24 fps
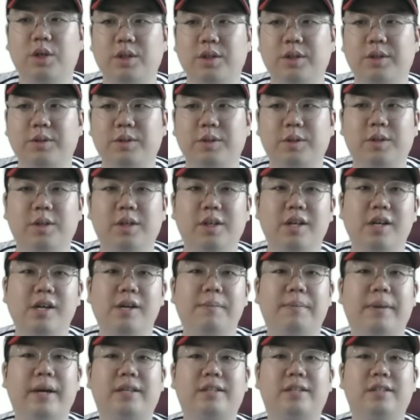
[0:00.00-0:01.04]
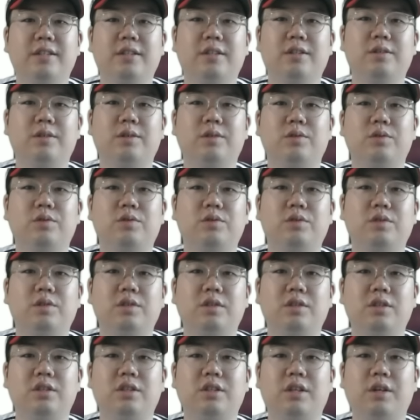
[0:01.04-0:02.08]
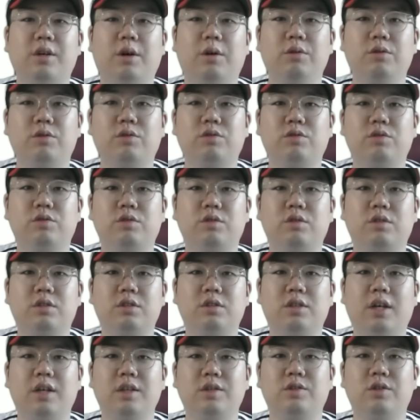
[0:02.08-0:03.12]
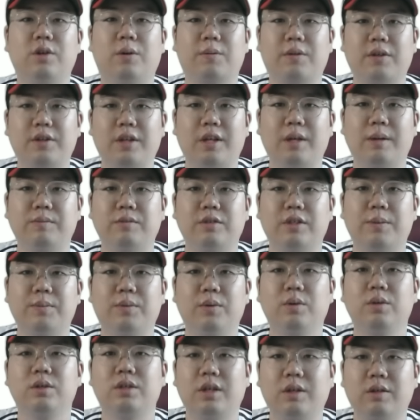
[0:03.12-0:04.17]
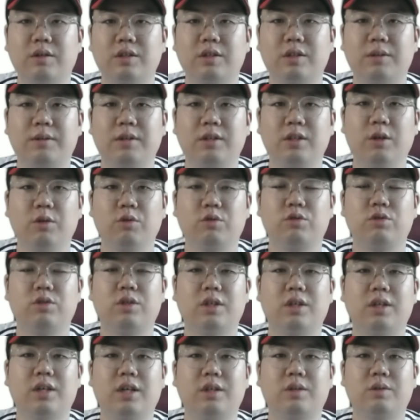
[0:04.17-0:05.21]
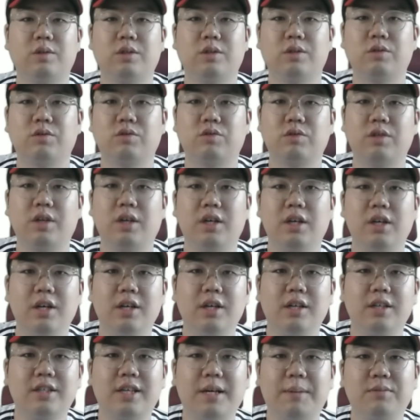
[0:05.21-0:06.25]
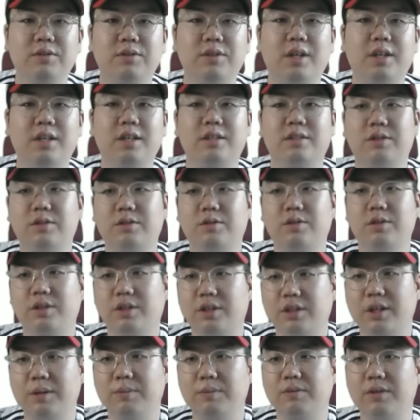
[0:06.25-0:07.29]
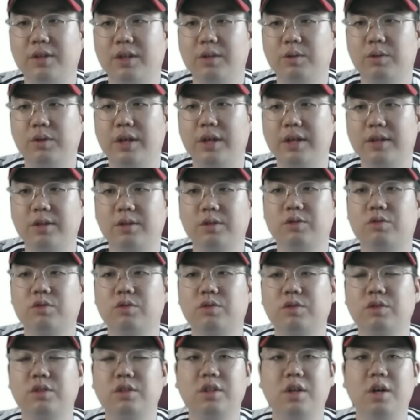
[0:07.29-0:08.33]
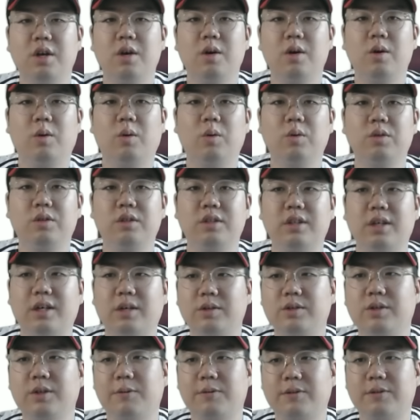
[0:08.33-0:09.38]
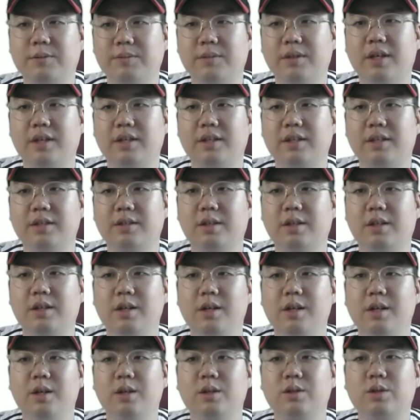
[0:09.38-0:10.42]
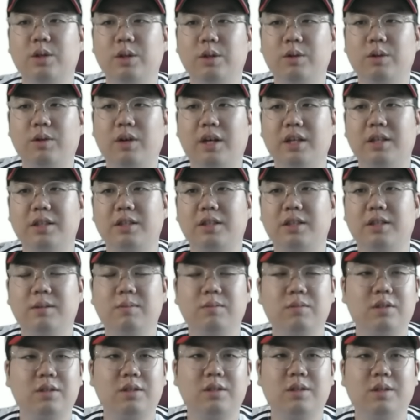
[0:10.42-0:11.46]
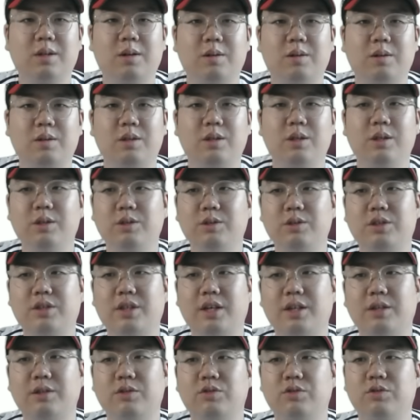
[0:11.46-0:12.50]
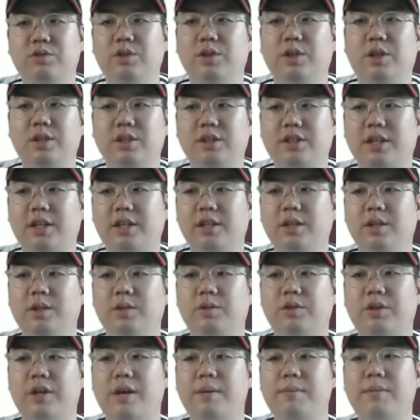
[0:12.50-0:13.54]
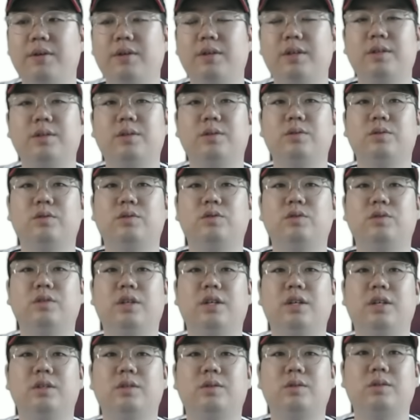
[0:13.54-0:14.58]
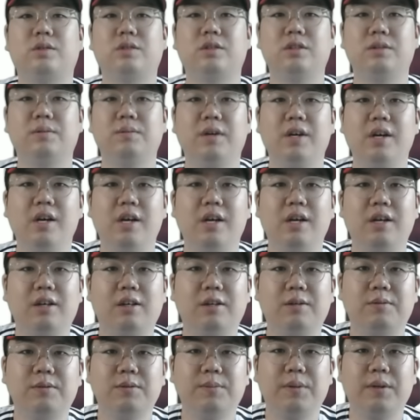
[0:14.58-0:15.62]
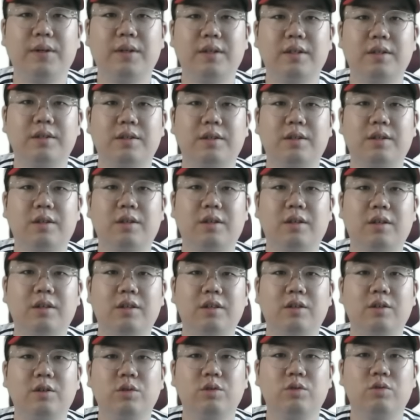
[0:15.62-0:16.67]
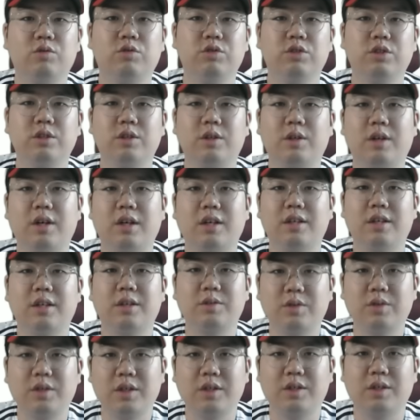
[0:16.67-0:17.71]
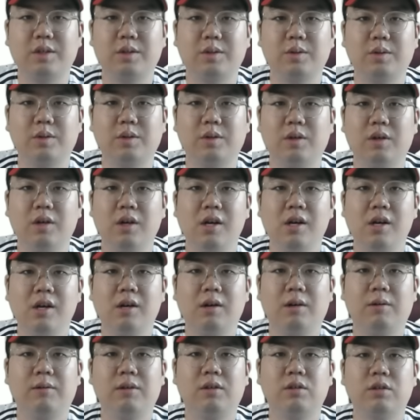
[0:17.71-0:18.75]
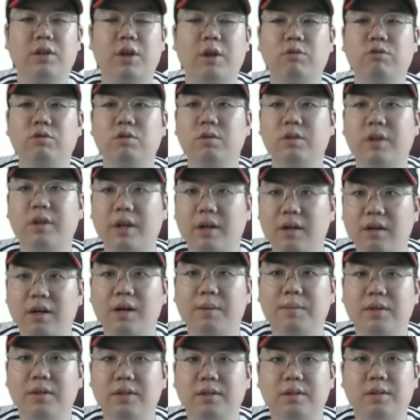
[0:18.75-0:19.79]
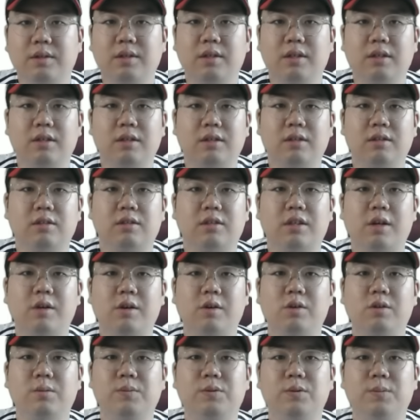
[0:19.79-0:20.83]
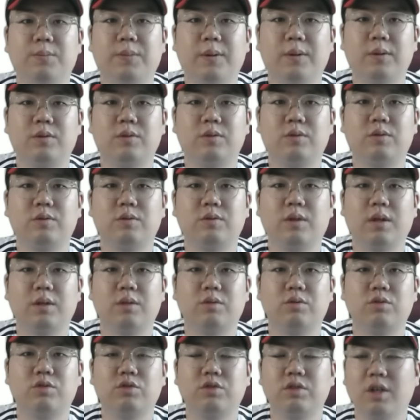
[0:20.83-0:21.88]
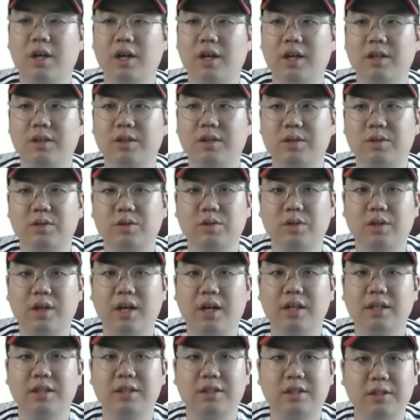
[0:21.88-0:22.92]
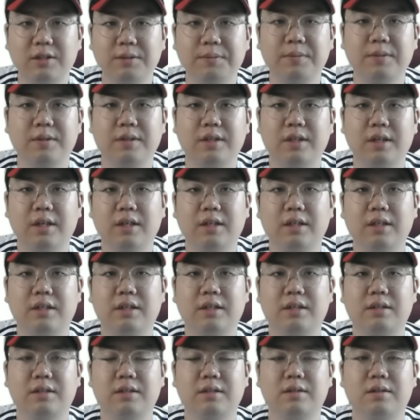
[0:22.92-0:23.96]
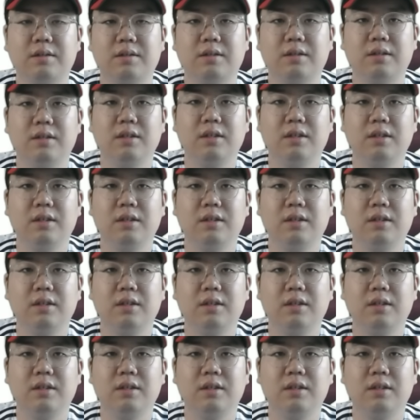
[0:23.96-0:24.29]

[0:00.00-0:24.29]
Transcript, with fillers: 되고, 백승현 선수는 이제 연투를 할 수 없기 때문에 보호 차원에서 연투를 하다가 또 이 선수가 잔부상이 있을 수 있기 때문에 이 네 선수는 오늘 나올 수 없습니다. 그래서 최동환, 김진성, 이우찬, 유영찬 네 명의 선수가 조금 어, 불펜에서 구준 역할을 해줘야 되고, 어, 대구로 내려가면서 어, 새로운 불펜 투수가 또 추가가 될 수가 있습니다. 네, 그래서